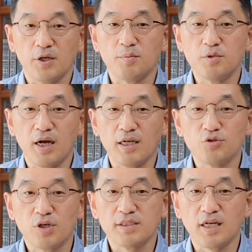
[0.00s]
여러분들
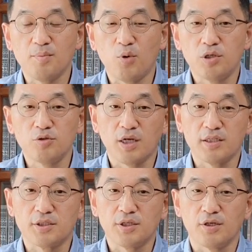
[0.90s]
한 주간 잘 보내고
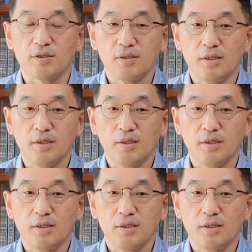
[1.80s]
계시죠?